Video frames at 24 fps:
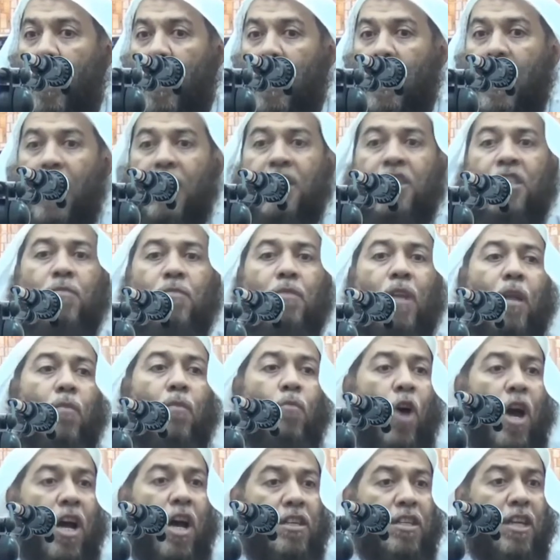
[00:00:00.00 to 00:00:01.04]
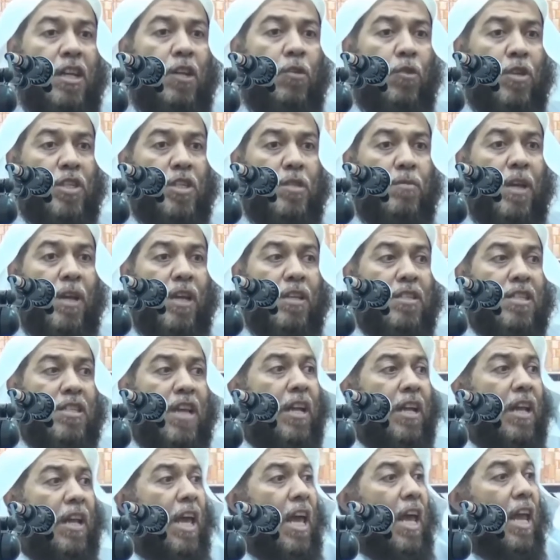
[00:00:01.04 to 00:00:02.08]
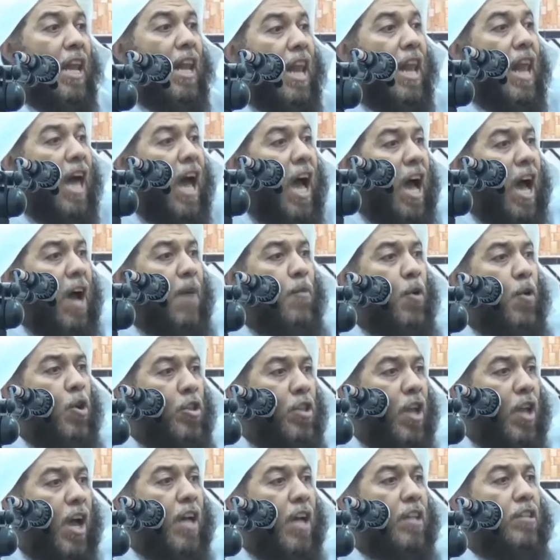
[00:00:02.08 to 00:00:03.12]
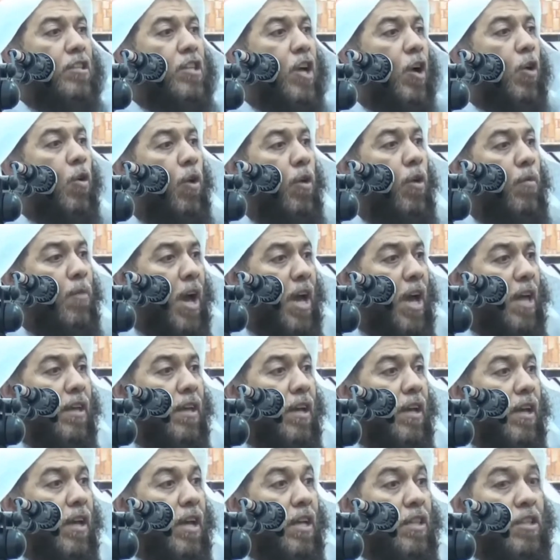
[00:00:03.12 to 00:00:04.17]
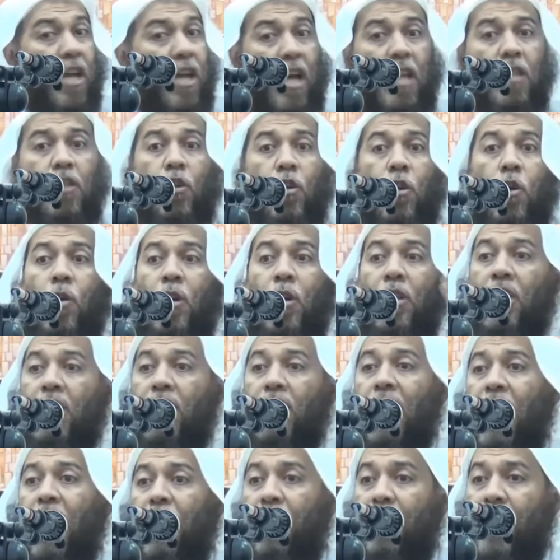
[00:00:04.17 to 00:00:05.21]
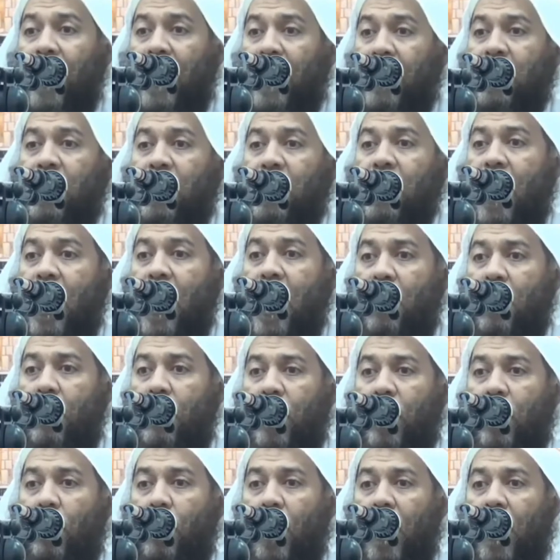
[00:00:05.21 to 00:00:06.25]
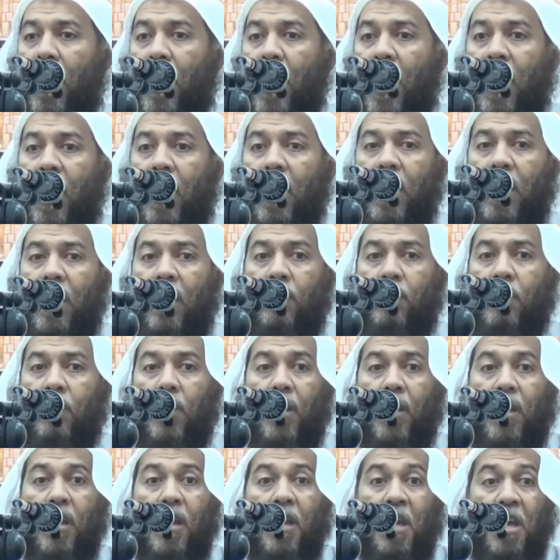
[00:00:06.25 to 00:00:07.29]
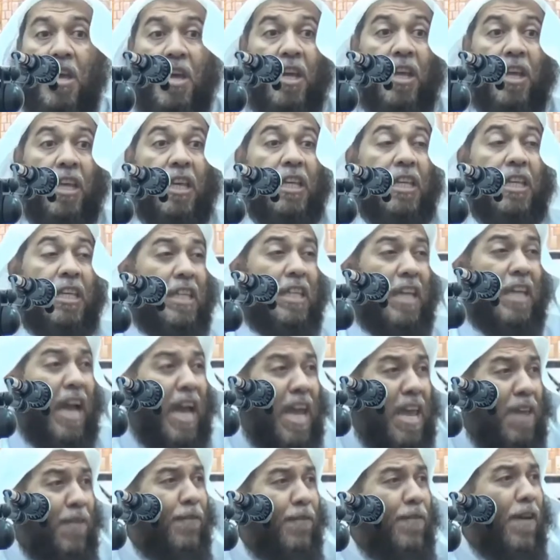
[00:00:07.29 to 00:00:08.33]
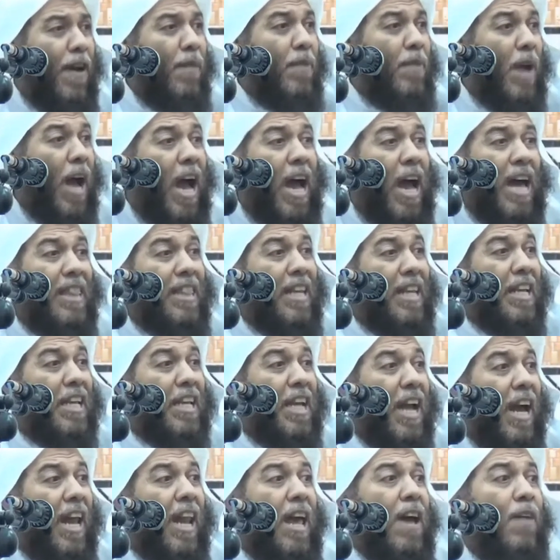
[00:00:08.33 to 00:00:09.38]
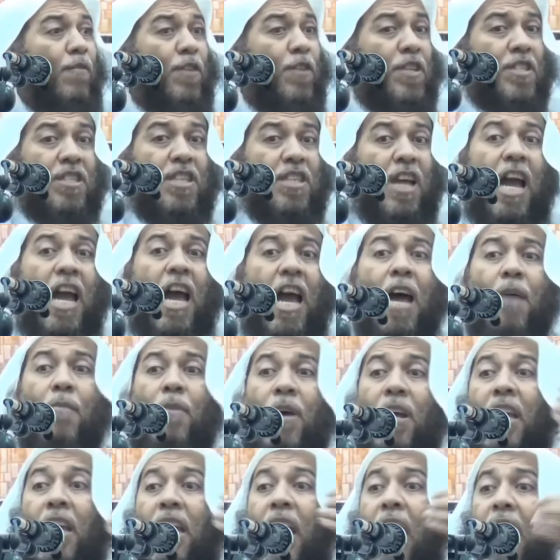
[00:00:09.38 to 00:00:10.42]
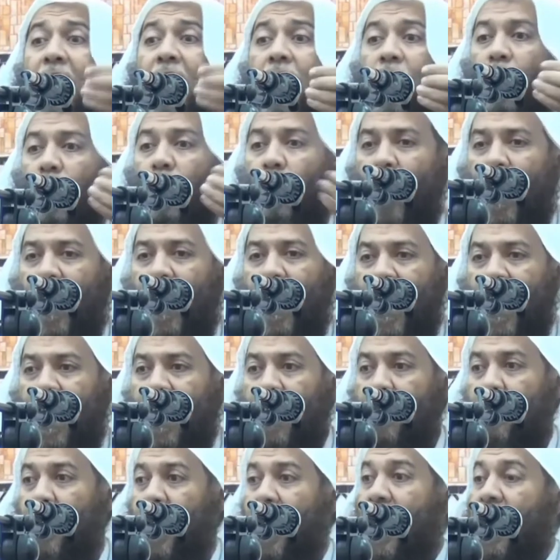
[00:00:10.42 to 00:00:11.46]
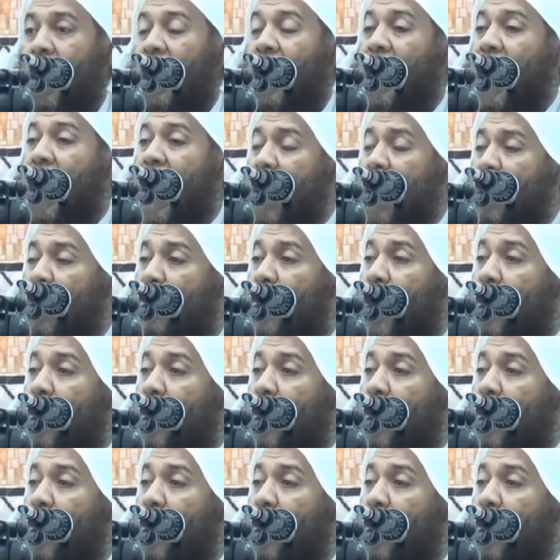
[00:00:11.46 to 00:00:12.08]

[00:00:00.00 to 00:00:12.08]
لست من المهاجرين ولست من الأنصار لابد أن تقول ماذا تدعو وتترضى عن الصحابة رضوان الله عليهم كيف هذا الكلام في الصحابة كي رضوان الله عليهم كيف